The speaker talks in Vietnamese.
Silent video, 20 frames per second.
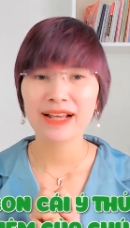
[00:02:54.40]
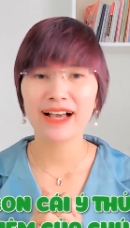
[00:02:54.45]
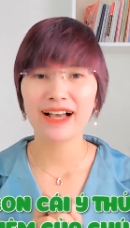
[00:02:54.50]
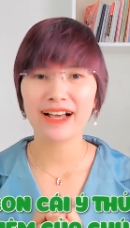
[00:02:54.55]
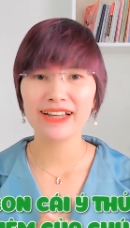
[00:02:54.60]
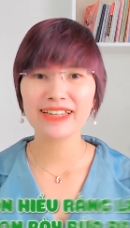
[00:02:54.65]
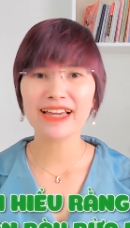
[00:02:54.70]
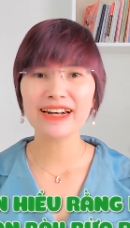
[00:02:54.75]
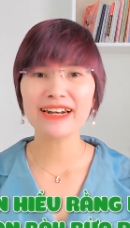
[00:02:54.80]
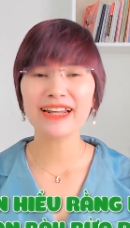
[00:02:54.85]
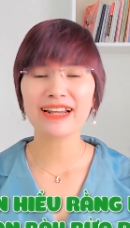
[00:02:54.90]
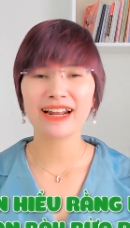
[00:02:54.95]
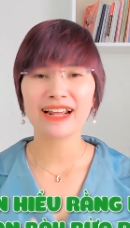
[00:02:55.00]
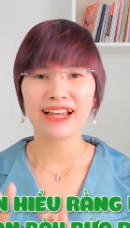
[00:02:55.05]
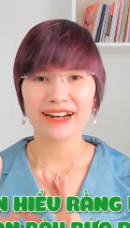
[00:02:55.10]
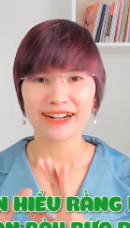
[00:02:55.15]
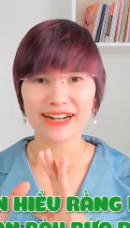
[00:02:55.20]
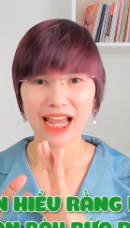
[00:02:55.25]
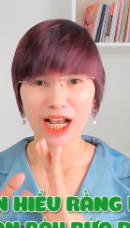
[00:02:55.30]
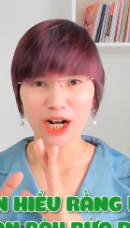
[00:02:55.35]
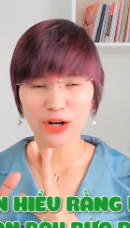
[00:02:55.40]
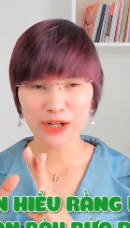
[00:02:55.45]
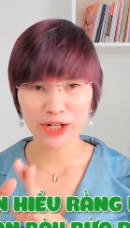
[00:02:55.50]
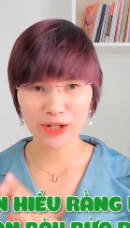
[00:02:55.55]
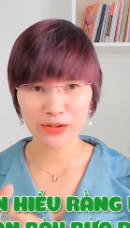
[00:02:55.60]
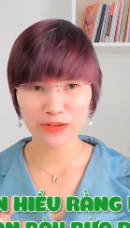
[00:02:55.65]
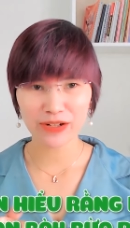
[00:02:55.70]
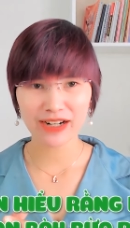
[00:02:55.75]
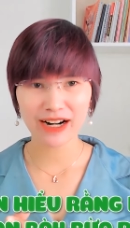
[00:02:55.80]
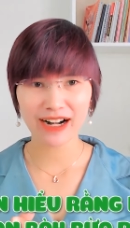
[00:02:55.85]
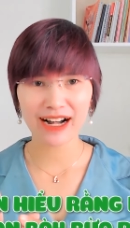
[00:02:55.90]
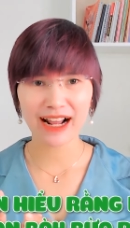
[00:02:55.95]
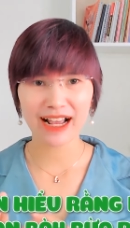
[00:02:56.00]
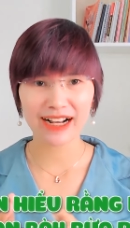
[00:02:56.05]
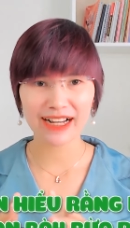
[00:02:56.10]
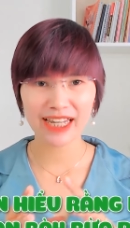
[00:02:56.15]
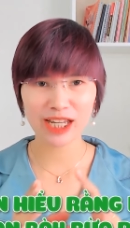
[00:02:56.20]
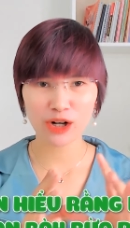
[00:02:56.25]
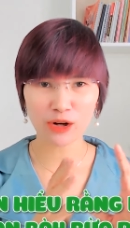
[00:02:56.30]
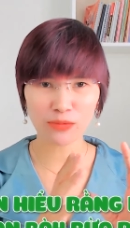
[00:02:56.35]
ấy thế này để con hiểu được rằng
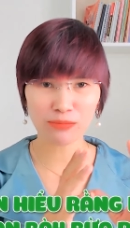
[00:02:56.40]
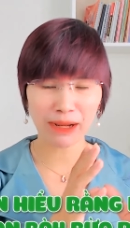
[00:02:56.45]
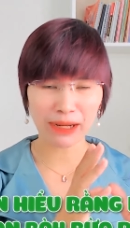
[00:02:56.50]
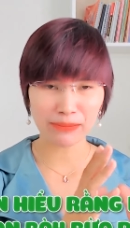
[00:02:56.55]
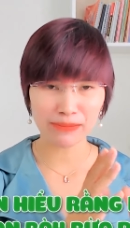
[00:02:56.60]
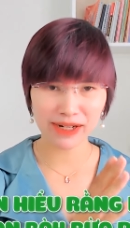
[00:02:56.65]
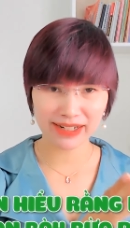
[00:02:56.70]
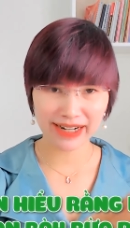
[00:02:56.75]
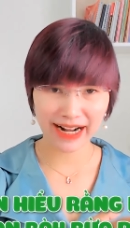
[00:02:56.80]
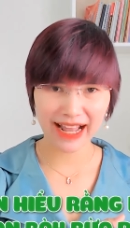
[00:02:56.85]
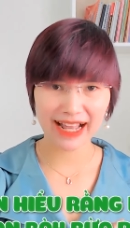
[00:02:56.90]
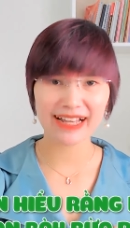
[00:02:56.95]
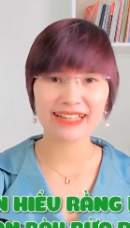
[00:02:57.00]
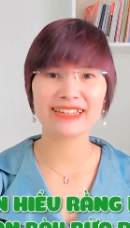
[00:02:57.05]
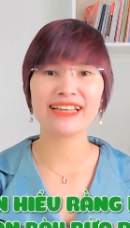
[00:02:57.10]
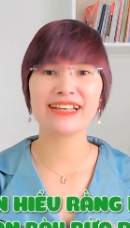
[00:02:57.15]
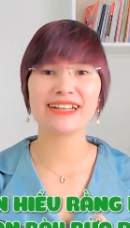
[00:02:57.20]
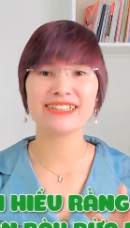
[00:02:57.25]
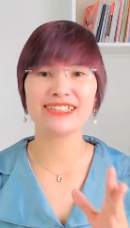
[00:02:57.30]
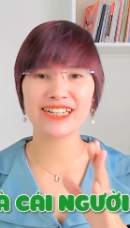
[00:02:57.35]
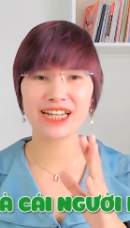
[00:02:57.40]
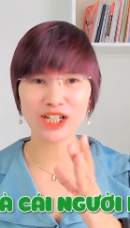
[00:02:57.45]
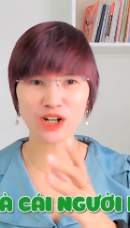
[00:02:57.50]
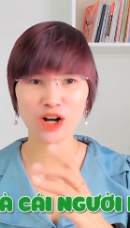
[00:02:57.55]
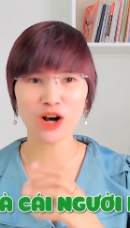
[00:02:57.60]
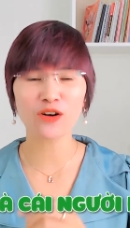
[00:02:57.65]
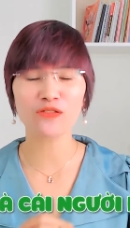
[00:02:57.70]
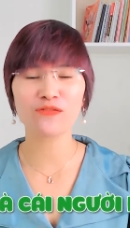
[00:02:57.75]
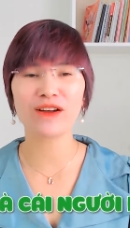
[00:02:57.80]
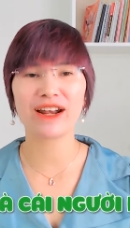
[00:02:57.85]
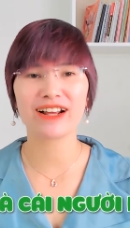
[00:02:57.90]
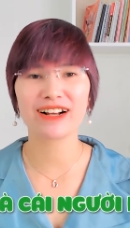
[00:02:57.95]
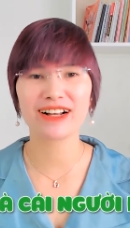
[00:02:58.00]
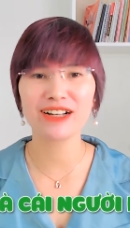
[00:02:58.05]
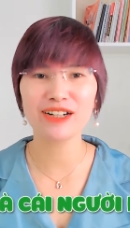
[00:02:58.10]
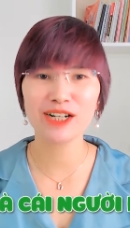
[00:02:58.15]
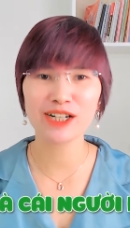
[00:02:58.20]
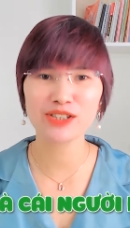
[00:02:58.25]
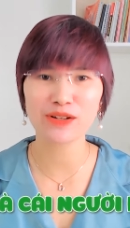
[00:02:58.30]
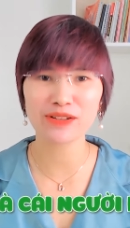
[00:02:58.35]
là khi con bày bừa ra thì chính con phải là
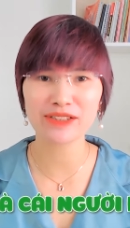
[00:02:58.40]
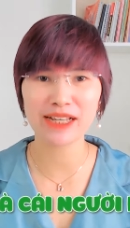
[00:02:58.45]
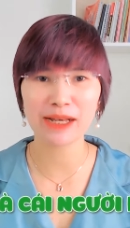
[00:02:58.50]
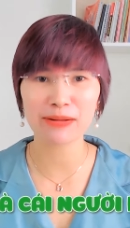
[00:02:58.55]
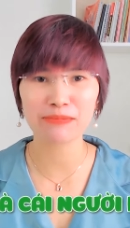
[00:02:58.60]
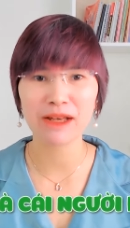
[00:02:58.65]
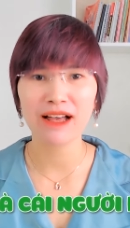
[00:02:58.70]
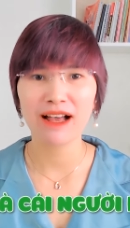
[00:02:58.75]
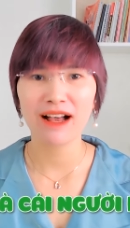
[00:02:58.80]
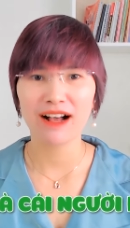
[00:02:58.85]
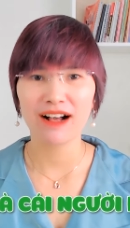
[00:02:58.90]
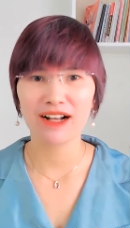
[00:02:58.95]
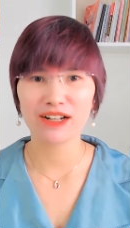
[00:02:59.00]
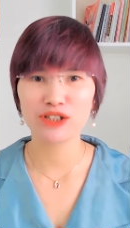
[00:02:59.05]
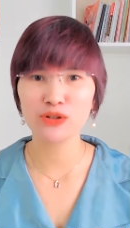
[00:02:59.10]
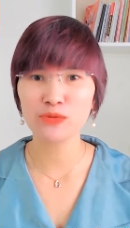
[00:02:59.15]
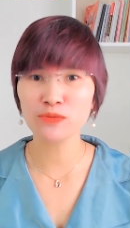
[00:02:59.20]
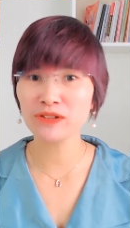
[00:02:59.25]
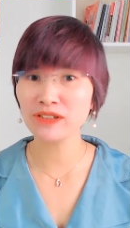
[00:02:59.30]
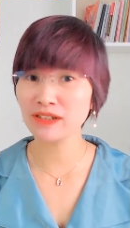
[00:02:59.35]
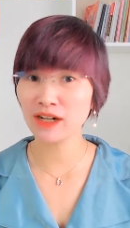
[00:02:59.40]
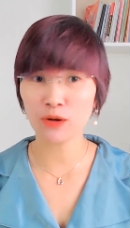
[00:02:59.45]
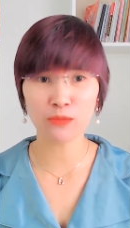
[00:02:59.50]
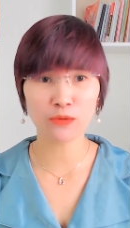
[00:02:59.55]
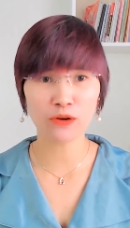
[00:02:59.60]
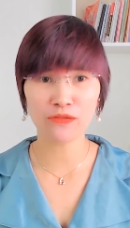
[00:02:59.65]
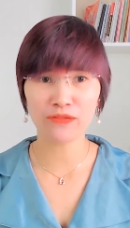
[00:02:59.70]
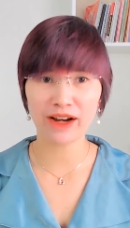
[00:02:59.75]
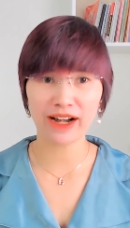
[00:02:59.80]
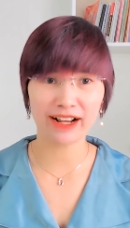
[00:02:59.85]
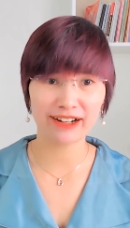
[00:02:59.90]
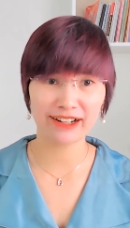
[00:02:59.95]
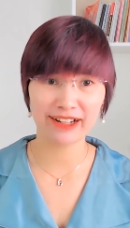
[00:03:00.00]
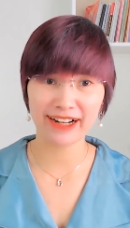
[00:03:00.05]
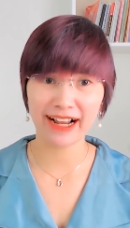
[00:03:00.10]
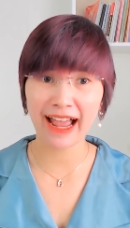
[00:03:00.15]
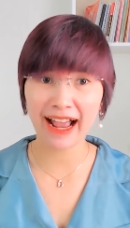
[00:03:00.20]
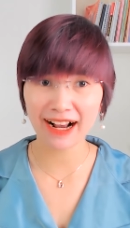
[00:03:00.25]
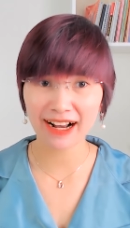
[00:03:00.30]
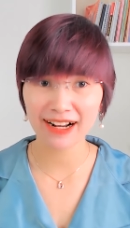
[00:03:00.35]
cái người dọn dẹp ở uh, chúng chứ không có phải là
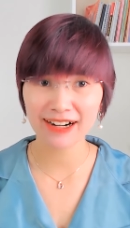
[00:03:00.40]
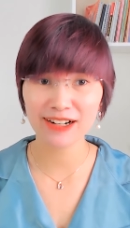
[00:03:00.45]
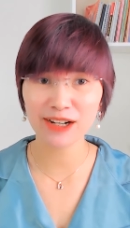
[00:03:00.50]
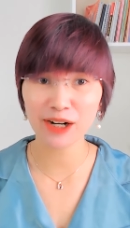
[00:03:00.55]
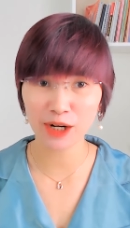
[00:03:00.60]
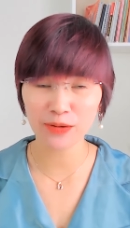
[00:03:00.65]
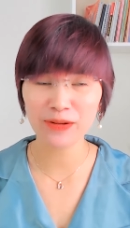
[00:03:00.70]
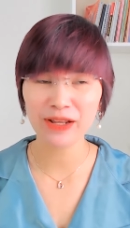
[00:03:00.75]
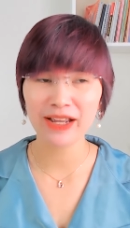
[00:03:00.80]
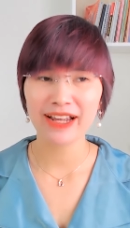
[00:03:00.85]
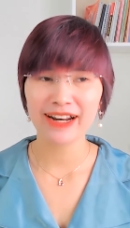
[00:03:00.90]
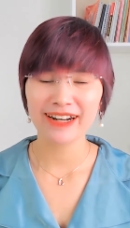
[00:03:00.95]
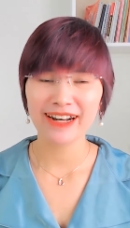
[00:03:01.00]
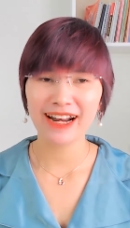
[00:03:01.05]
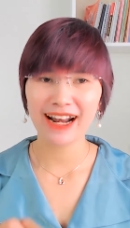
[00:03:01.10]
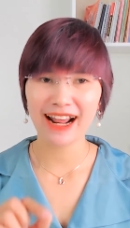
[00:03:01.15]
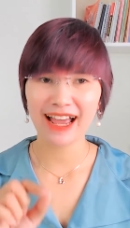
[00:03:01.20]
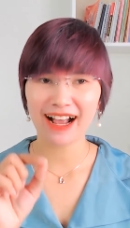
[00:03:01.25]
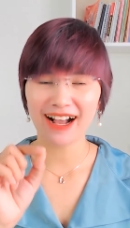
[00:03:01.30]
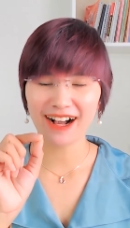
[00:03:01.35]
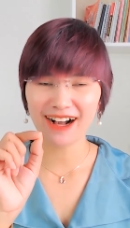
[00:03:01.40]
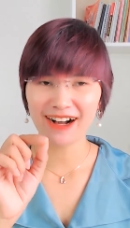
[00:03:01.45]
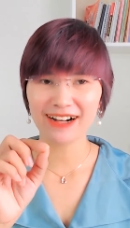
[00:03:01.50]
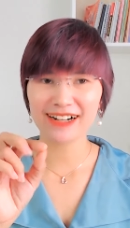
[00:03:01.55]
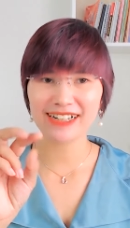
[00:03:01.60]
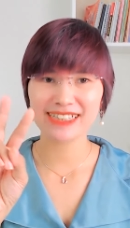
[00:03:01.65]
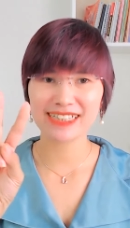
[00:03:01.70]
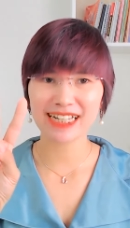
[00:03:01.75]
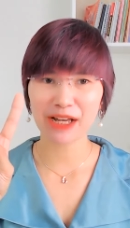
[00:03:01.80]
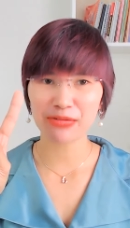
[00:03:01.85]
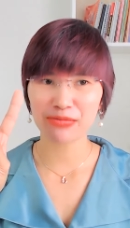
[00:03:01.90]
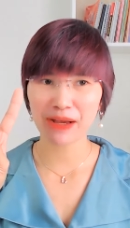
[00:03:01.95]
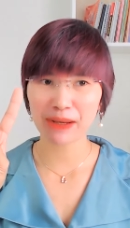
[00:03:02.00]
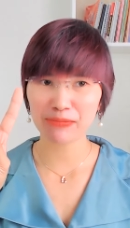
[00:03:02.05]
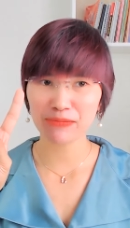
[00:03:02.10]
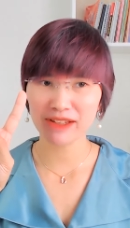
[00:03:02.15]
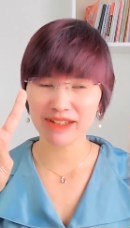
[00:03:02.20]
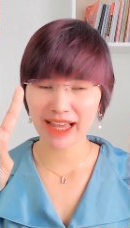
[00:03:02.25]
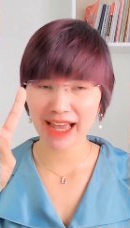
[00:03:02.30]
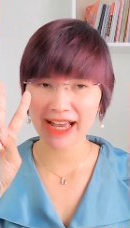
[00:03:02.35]
người khác được không nên là ở cái giải
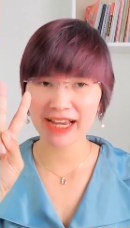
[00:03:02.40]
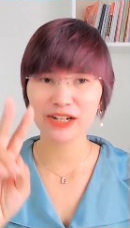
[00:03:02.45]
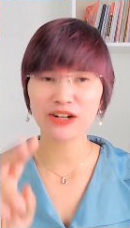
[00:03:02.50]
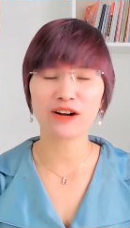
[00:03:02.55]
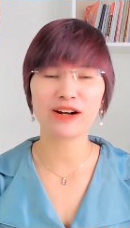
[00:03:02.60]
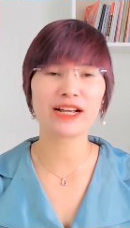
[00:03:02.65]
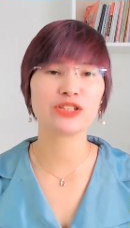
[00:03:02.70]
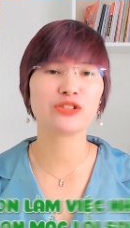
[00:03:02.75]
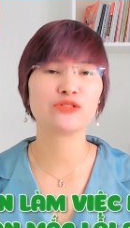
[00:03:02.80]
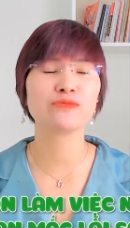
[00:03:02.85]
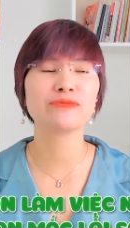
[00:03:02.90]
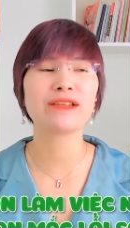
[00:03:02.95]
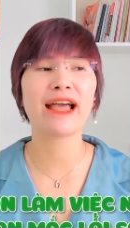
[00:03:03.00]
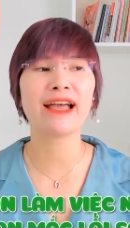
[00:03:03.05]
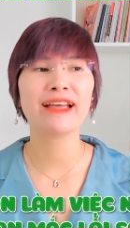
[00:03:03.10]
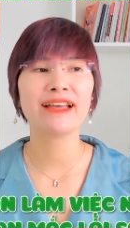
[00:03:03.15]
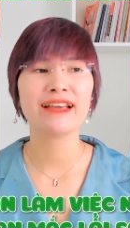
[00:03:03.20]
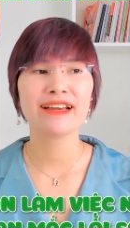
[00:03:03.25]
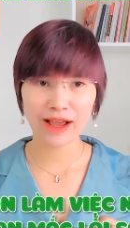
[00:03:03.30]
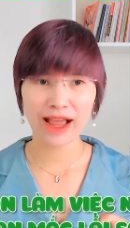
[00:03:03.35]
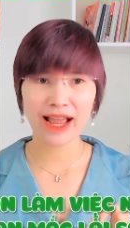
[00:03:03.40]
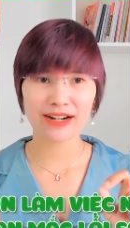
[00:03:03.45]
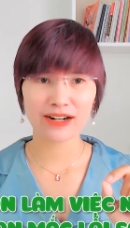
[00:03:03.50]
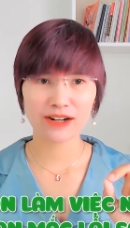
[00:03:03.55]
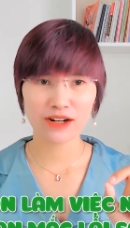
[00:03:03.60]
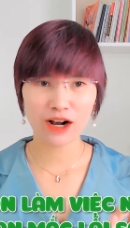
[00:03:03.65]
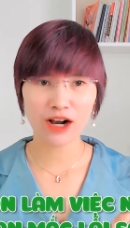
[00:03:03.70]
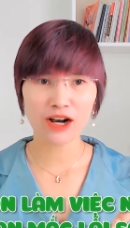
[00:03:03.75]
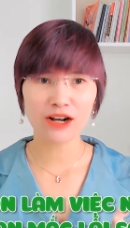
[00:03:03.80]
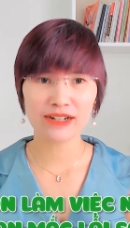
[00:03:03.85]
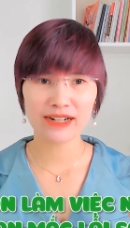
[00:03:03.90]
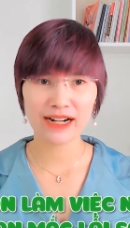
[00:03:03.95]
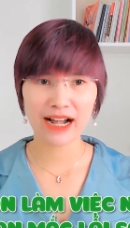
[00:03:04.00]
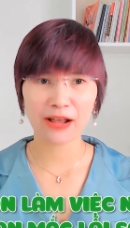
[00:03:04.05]
pháp thứ hai đó là chúng ta phạt con